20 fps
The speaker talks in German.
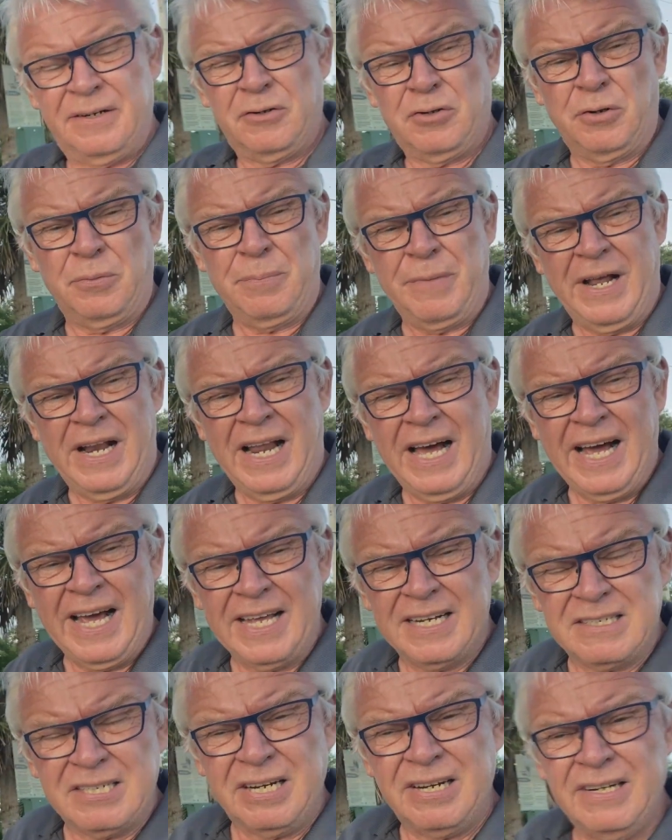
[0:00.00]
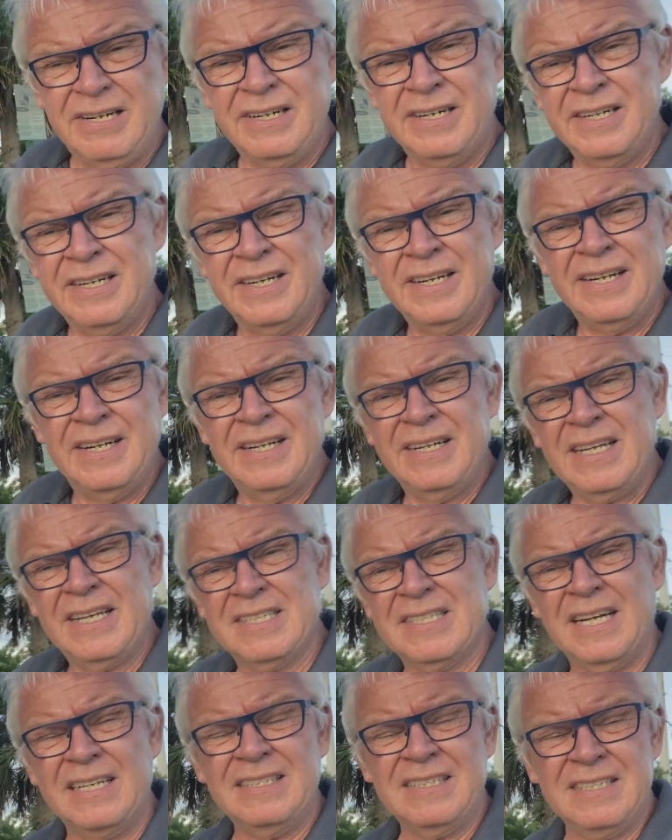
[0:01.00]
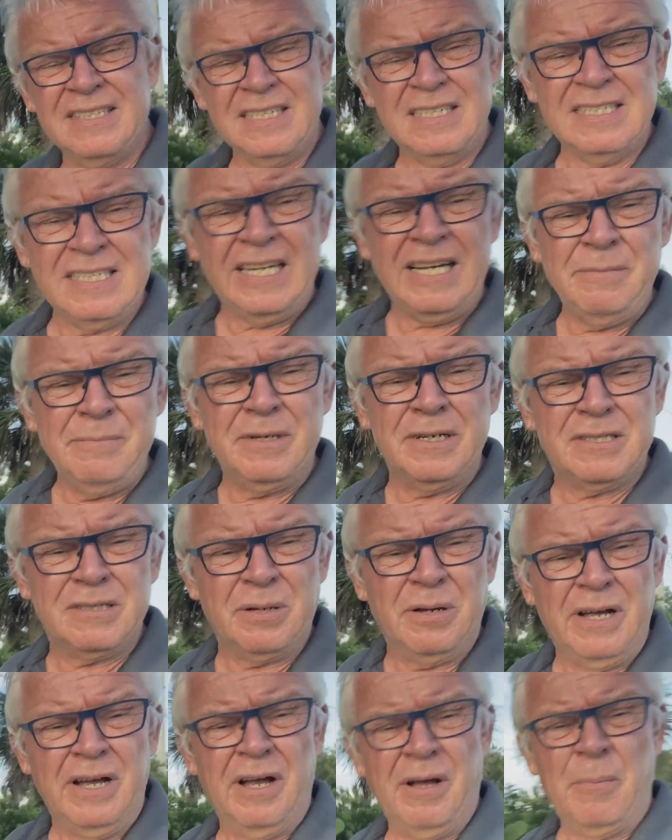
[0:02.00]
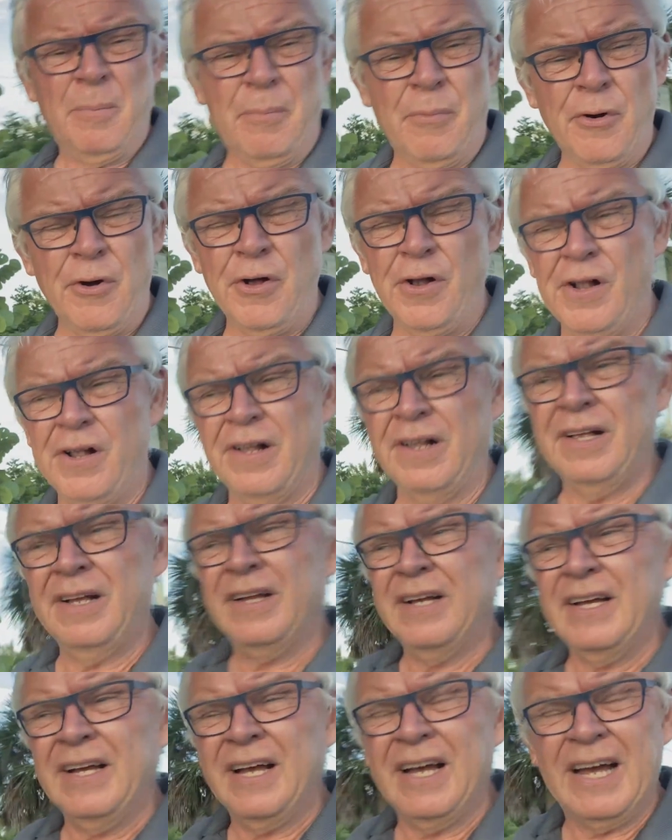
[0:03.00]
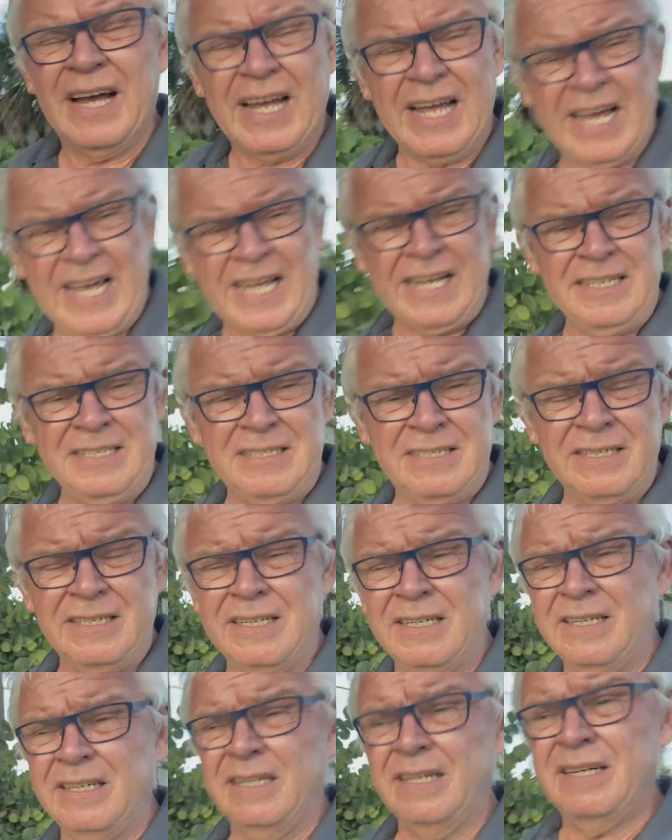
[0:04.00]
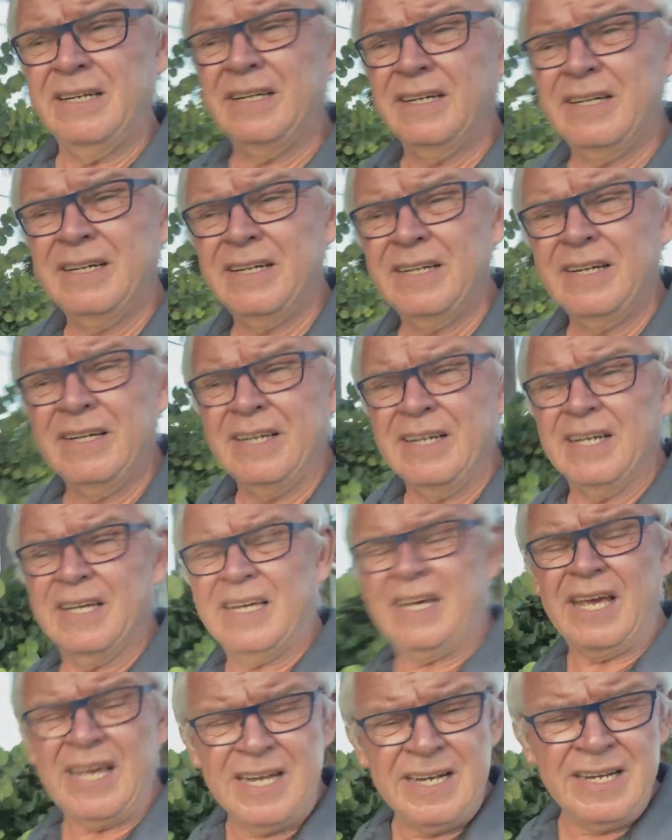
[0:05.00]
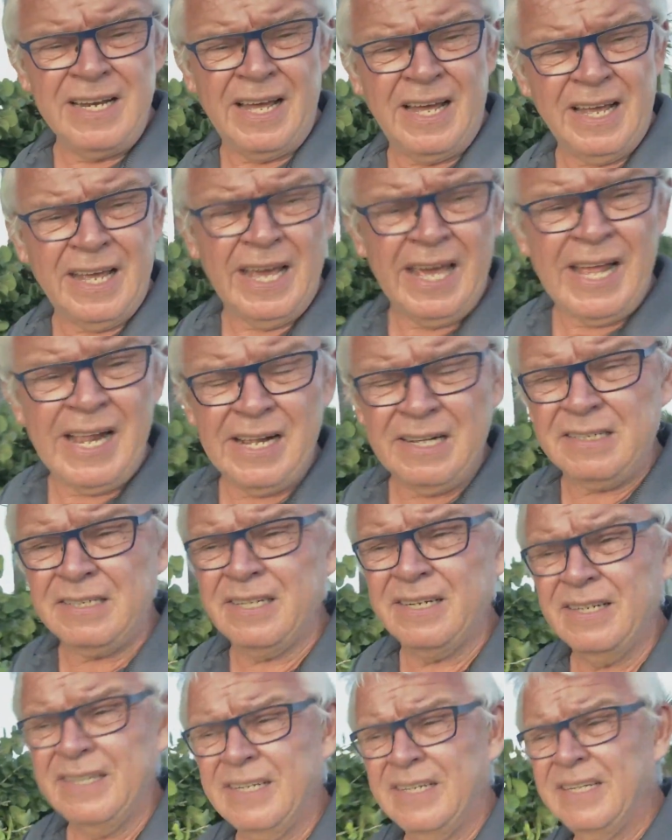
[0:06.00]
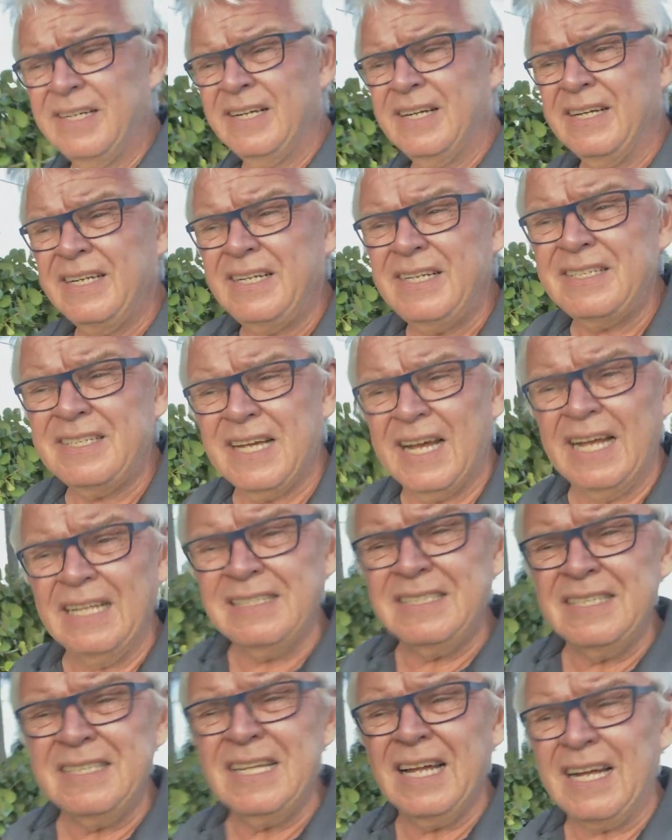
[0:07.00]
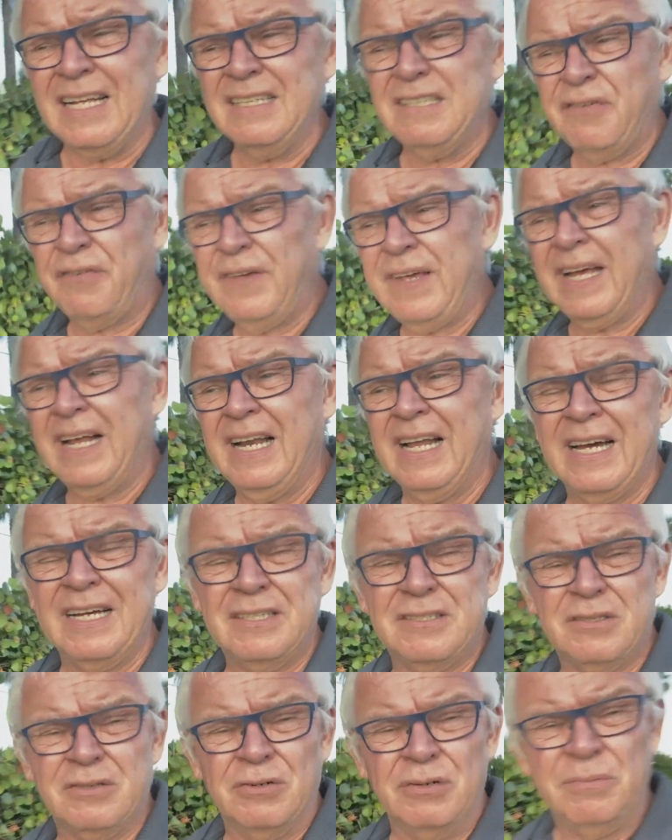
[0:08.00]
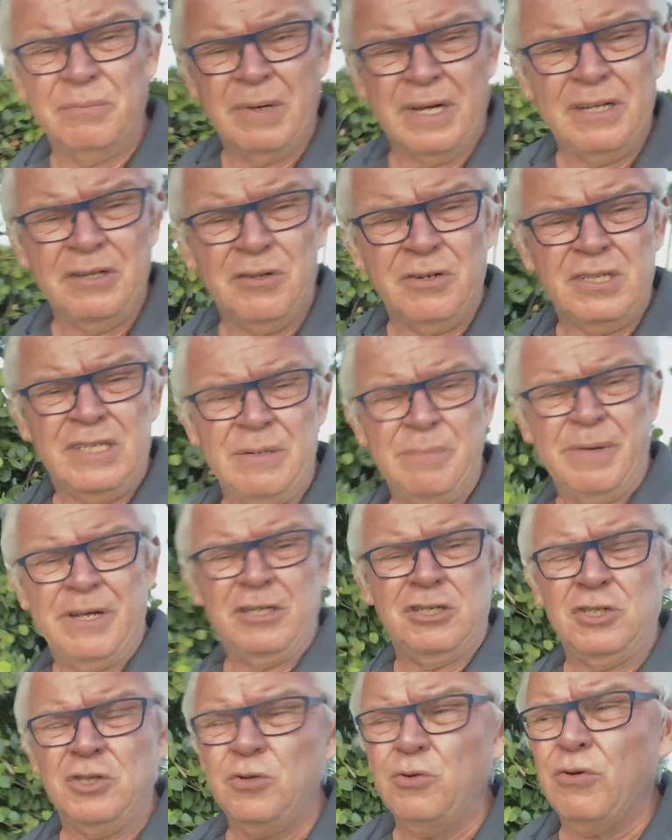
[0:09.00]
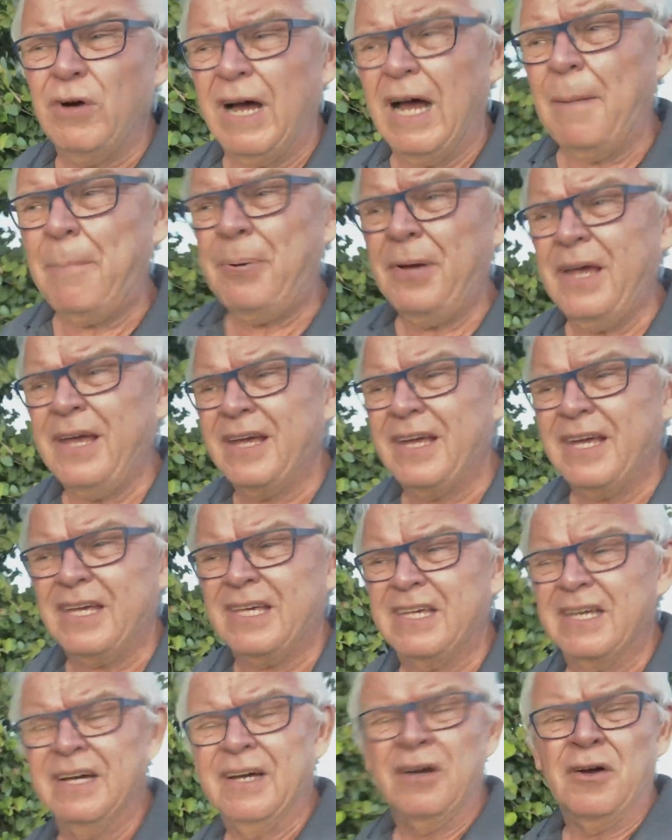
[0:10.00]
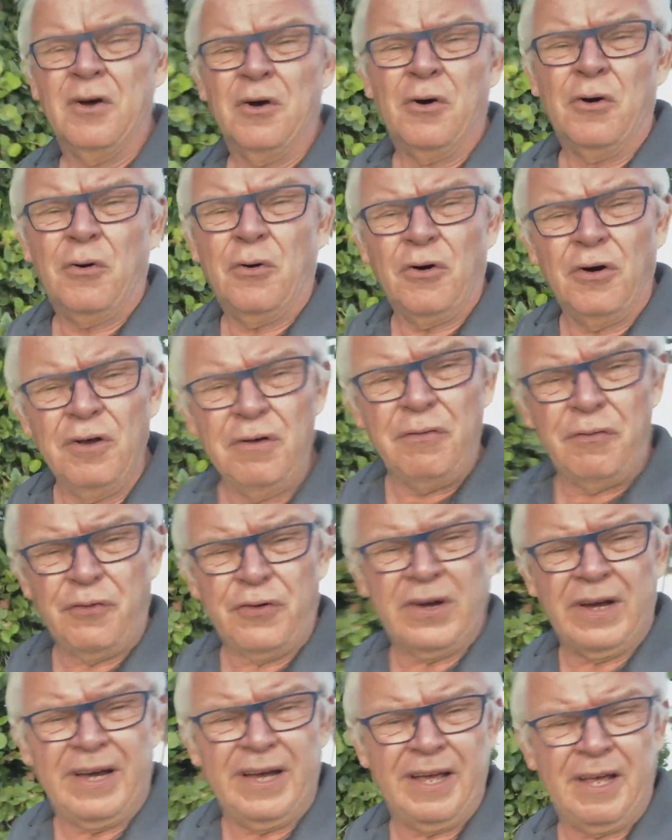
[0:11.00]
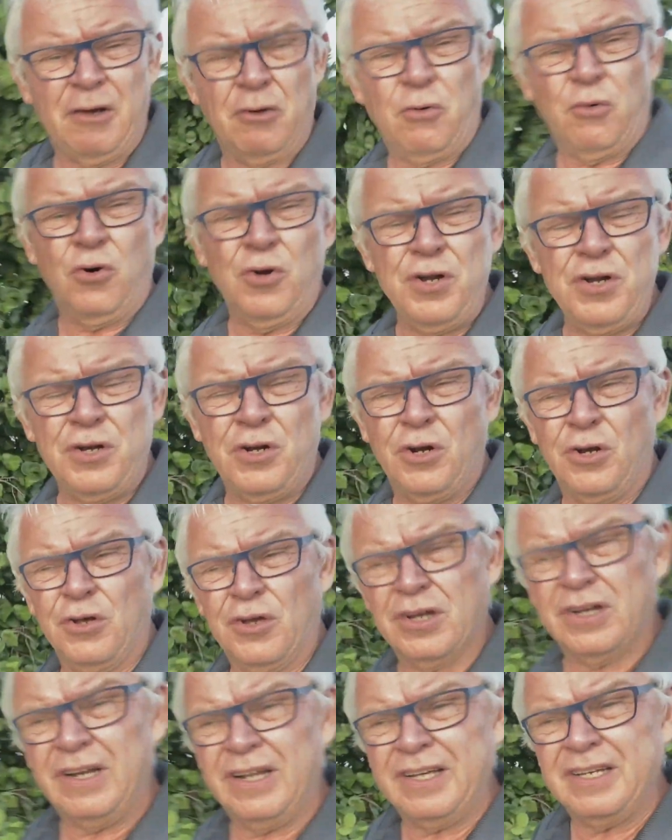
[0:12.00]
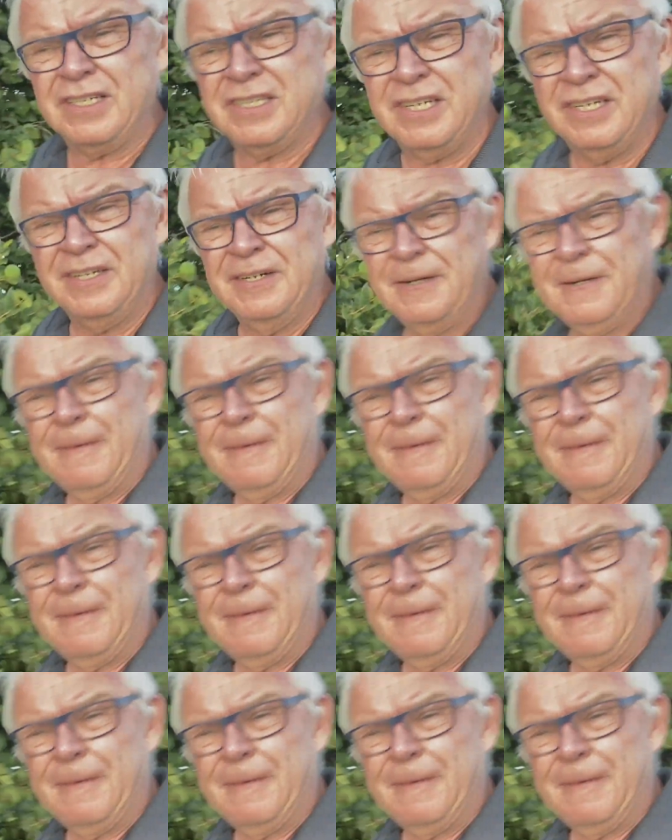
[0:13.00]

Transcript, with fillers: Tut mir leid. Das ganze System ist Müll. Rente, Kindergeld, diese ganzen Transferleistungen machen doch die Menschen nur abhängig unfrei, unglücklich.